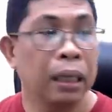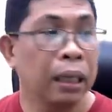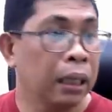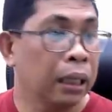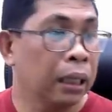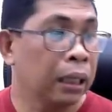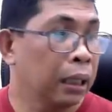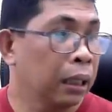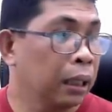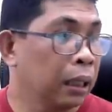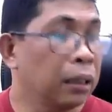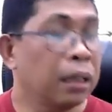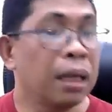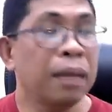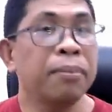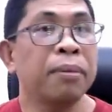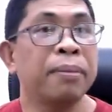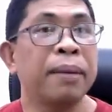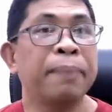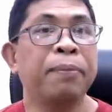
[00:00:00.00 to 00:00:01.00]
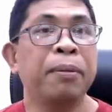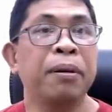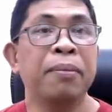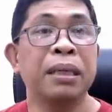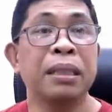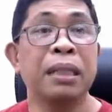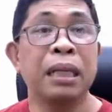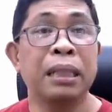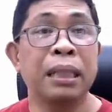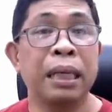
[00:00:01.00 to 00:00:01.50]
Uh, hindi mo man po
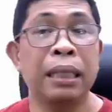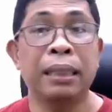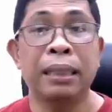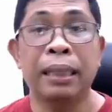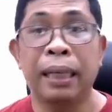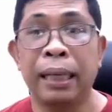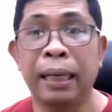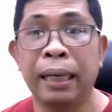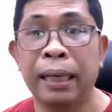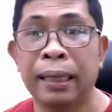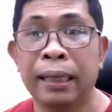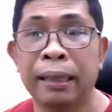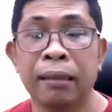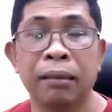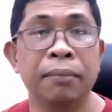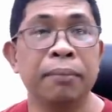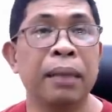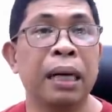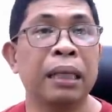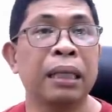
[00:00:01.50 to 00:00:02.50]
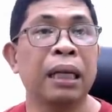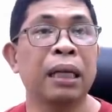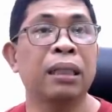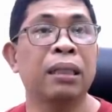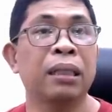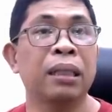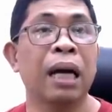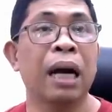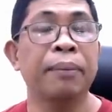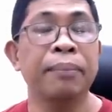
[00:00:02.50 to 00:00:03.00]
masisisi kung
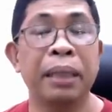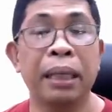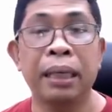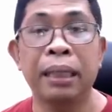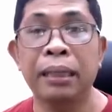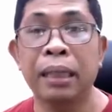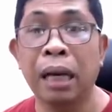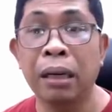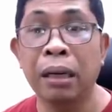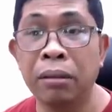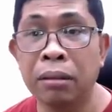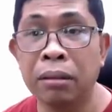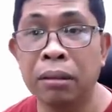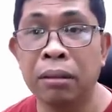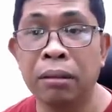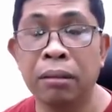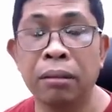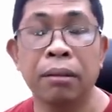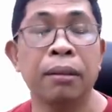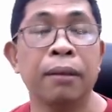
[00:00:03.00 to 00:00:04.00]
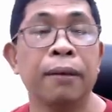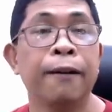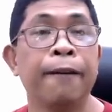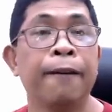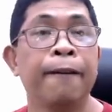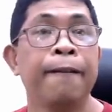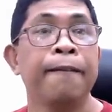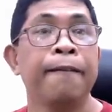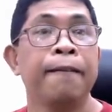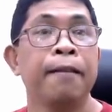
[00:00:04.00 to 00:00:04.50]
bakit daming naloko
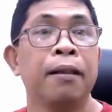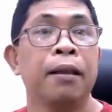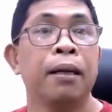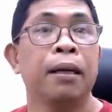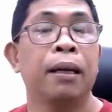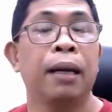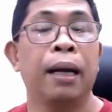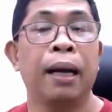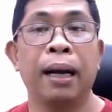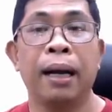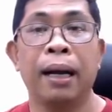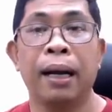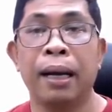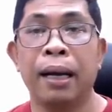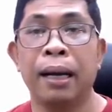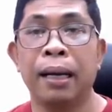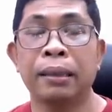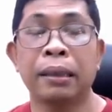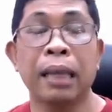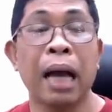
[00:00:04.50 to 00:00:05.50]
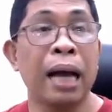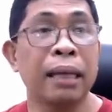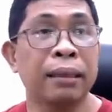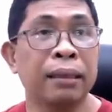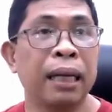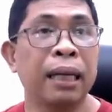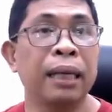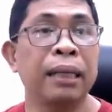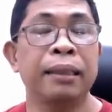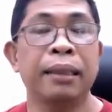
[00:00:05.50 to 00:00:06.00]
uh, sa
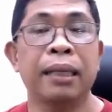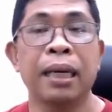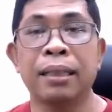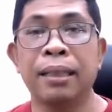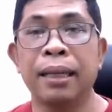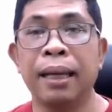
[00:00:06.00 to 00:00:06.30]
atin